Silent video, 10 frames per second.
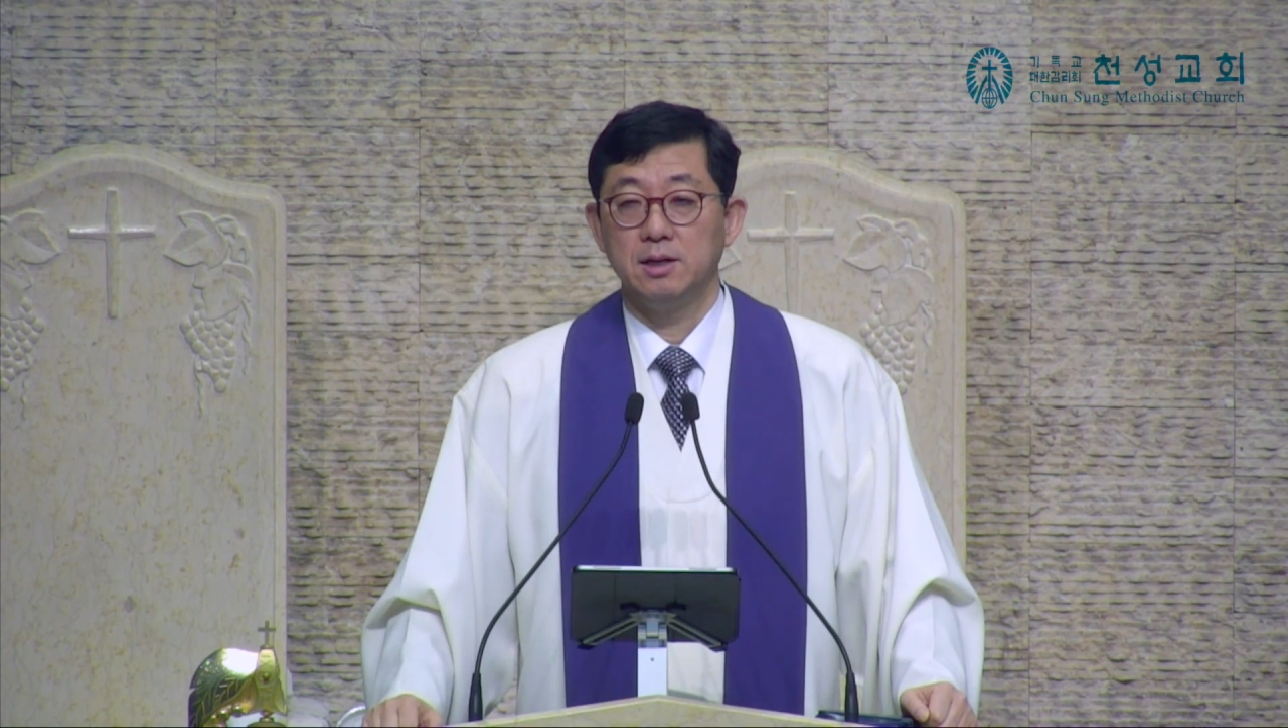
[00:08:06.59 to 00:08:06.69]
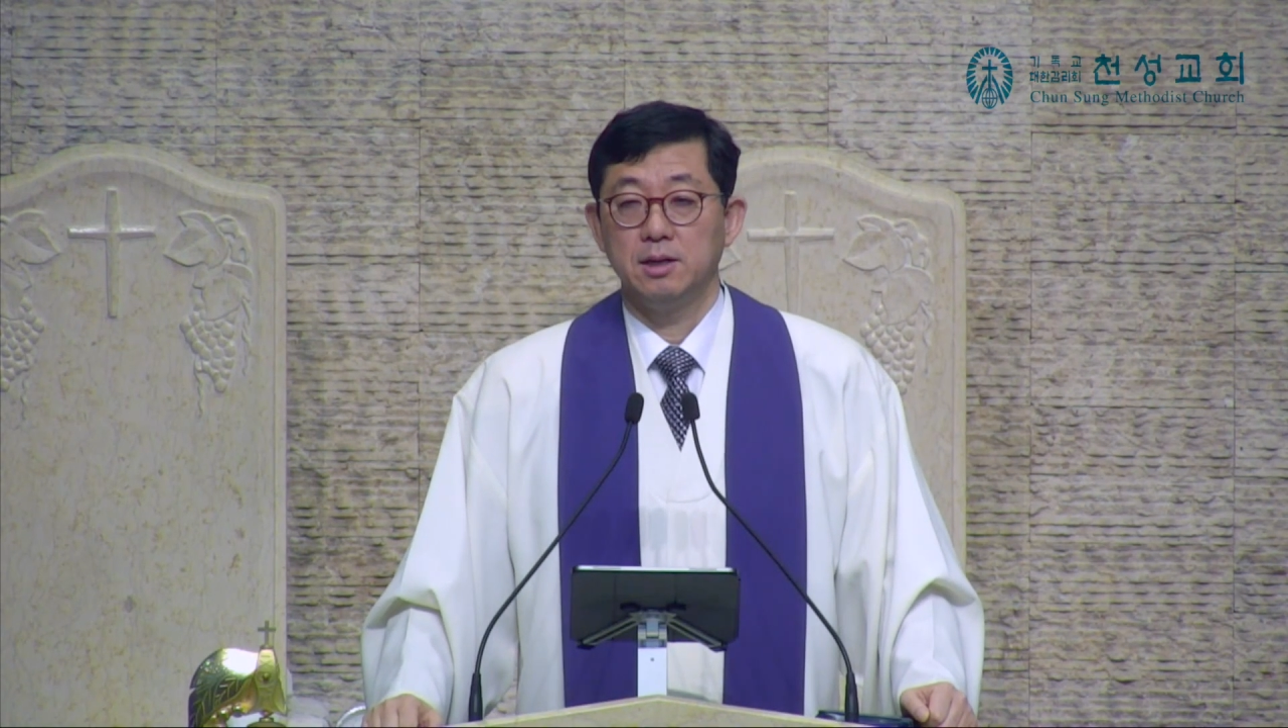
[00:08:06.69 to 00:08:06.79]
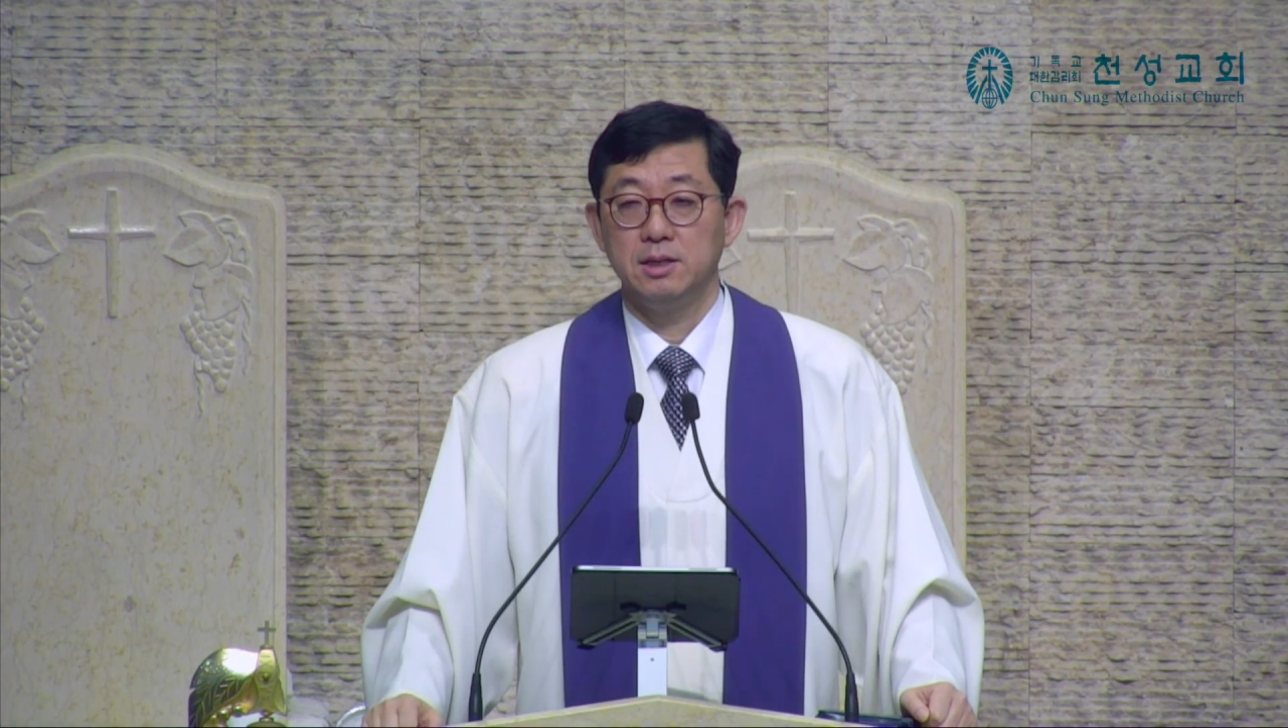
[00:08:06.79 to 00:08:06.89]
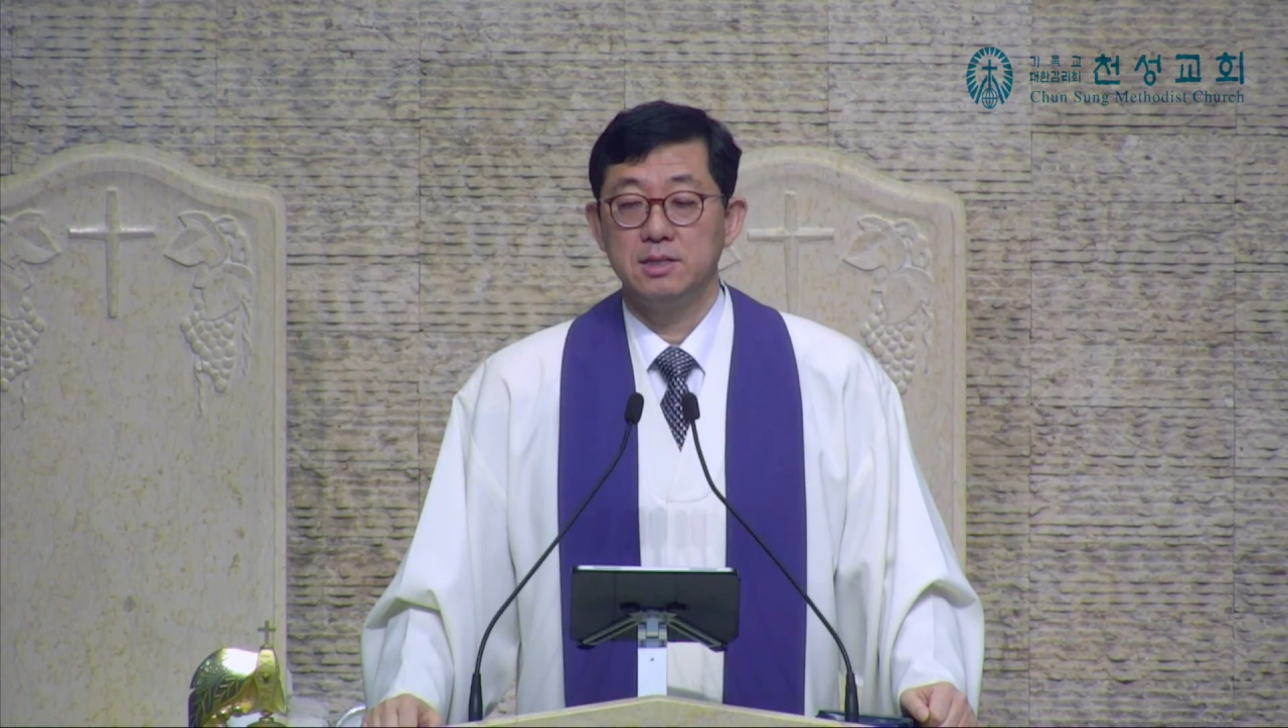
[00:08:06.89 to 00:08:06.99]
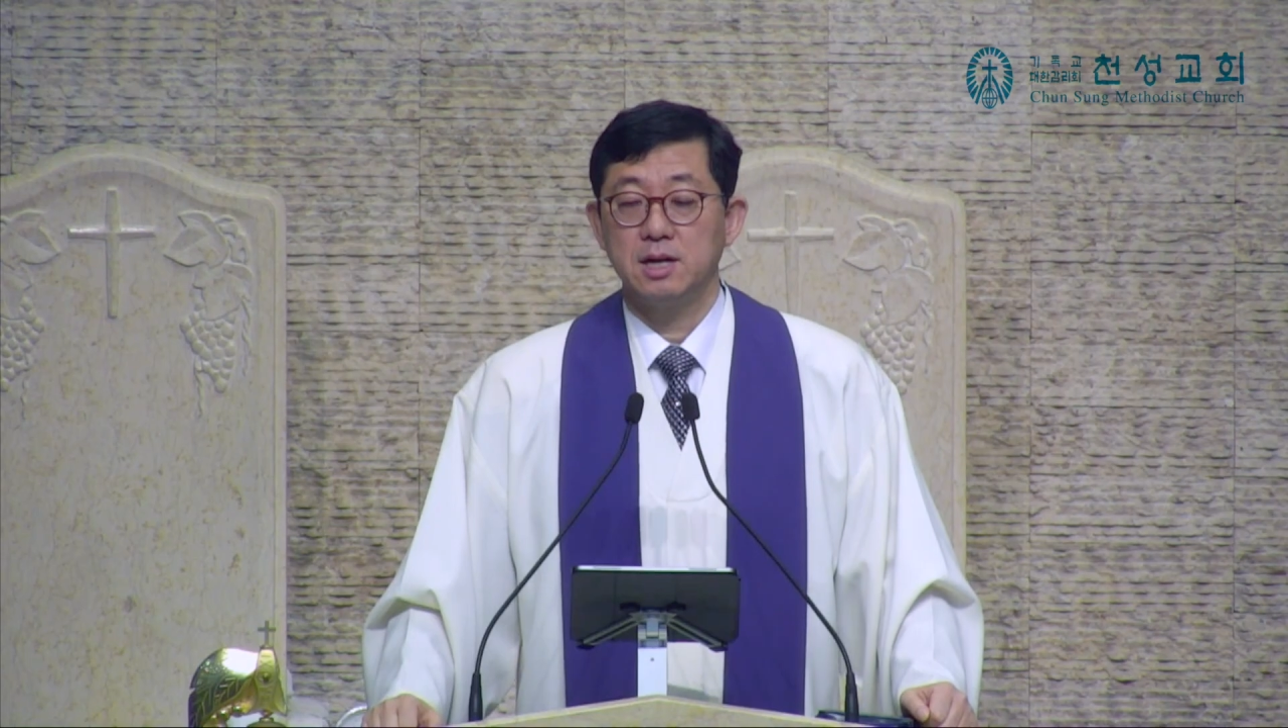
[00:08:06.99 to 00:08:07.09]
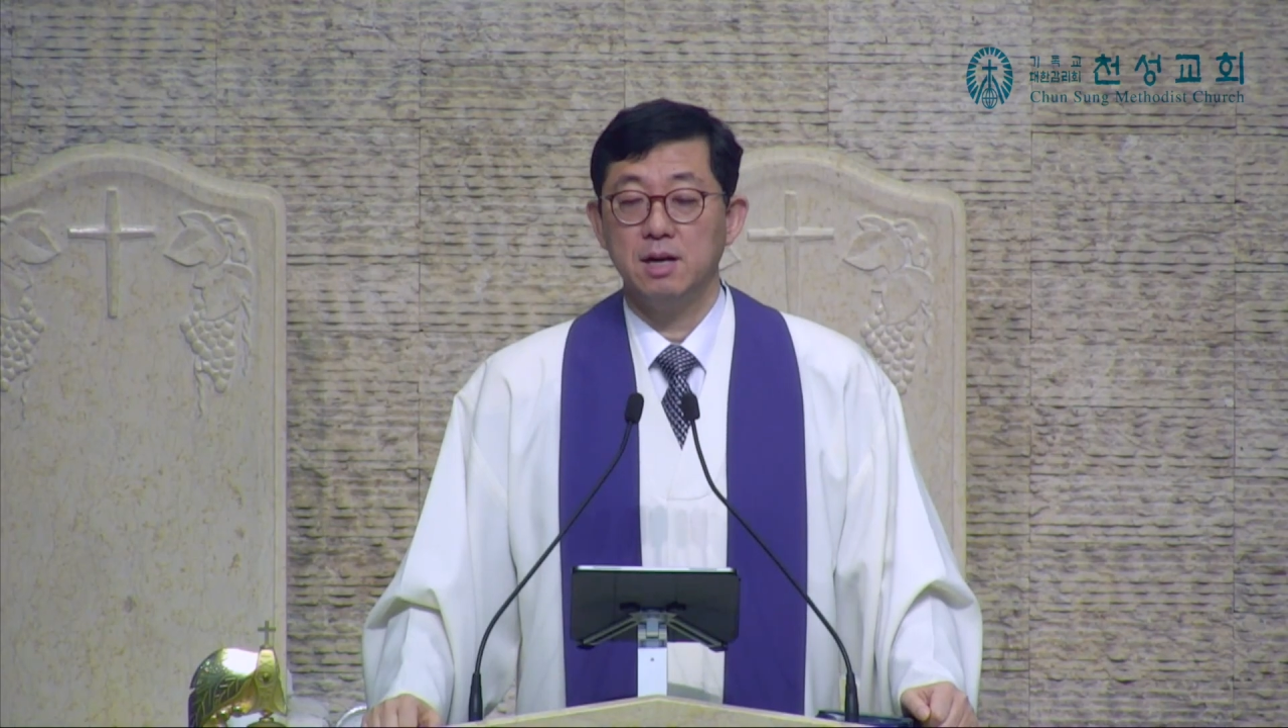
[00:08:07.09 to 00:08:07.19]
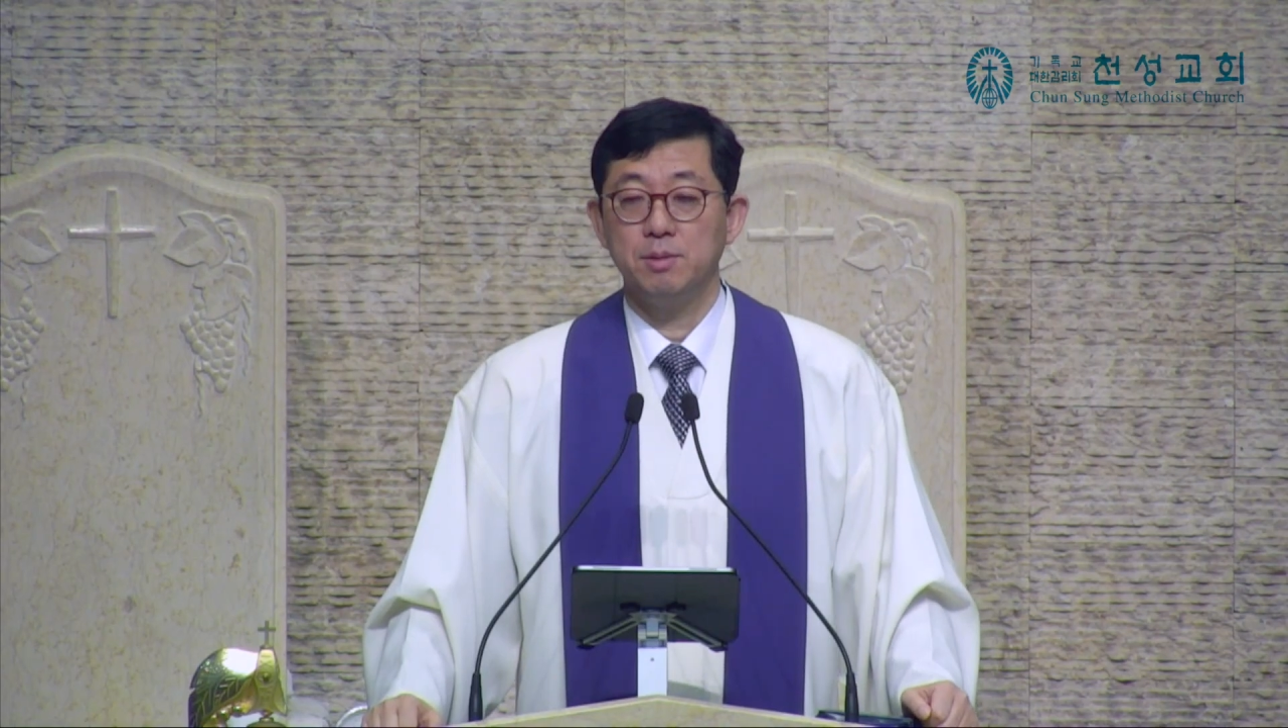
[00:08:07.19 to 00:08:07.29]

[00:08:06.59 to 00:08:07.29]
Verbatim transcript: 이스라엘